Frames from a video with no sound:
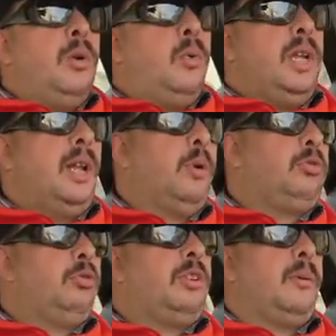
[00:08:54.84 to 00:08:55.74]
quindi la
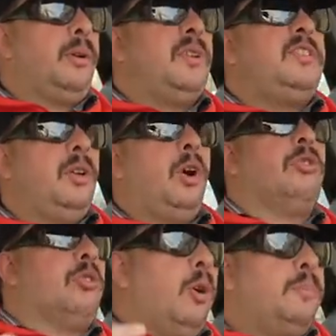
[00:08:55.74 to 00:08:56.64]
posso usare per queste
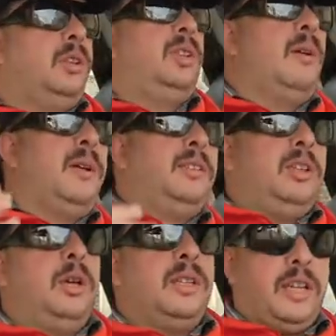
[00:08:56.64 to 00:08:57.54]
cose. Obiettivamente
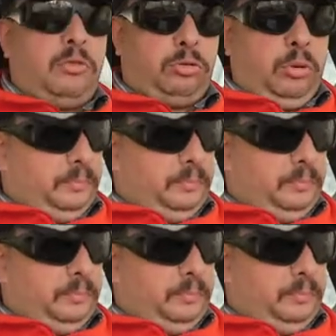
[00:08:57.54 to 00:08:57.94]
io adesso